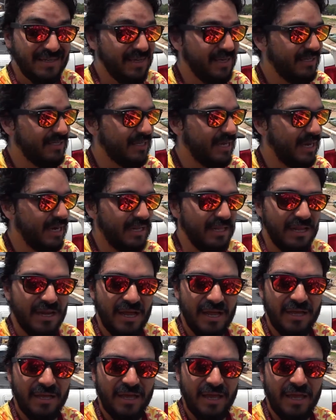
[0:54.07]
Esa
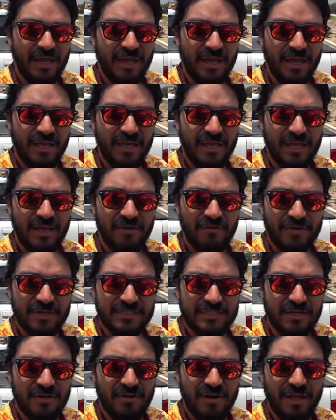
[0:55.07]
carretera que aquí los
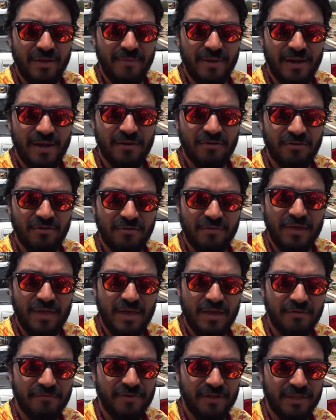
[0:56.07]
brasileños la llaman la
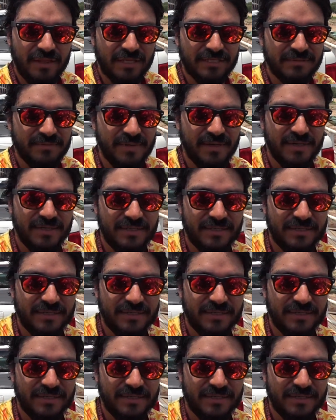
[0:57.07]
rodovía fantasma.